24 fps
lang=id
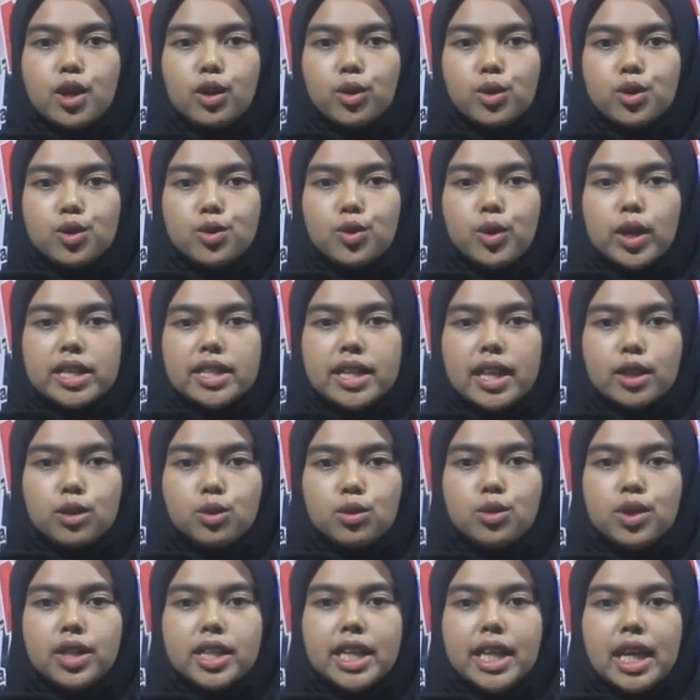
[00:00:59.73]

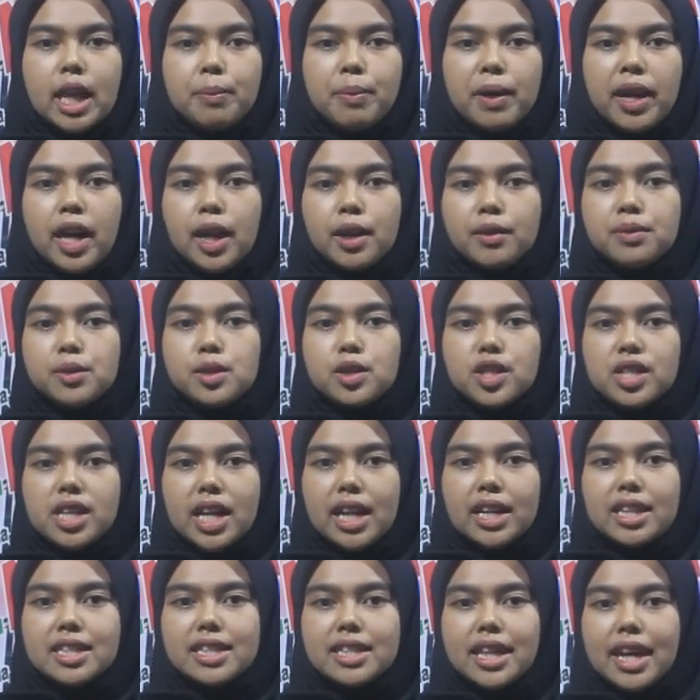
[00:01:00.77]
U21 di lapangan
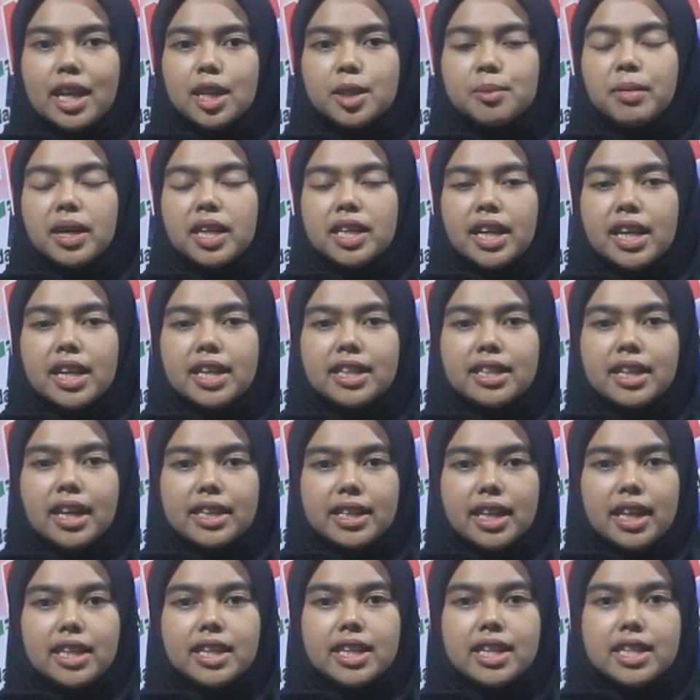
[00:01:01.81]
futsal Stein Mandailing
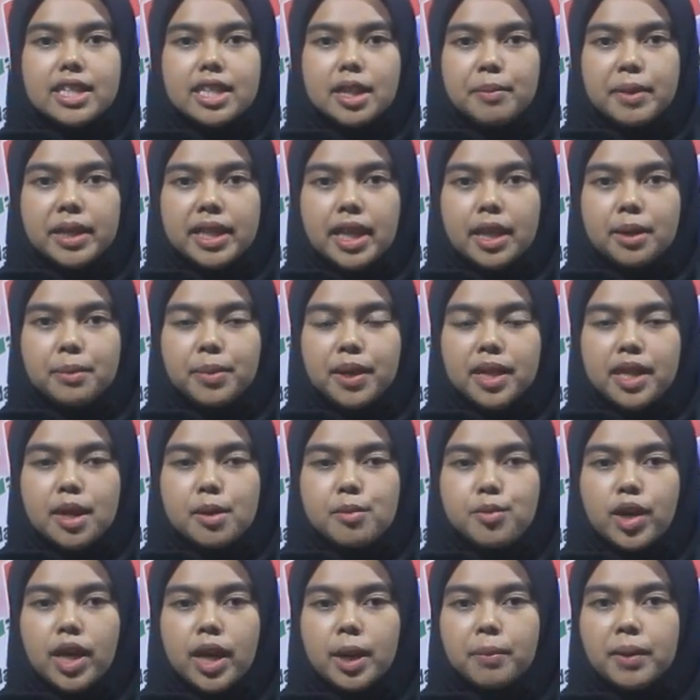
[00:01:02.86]
Natal, Kecamatan
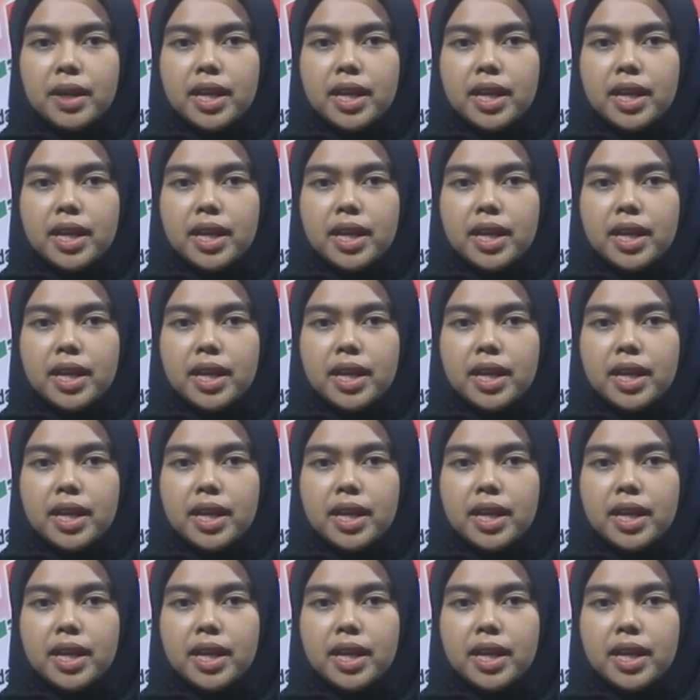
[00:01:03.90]
Panjabungan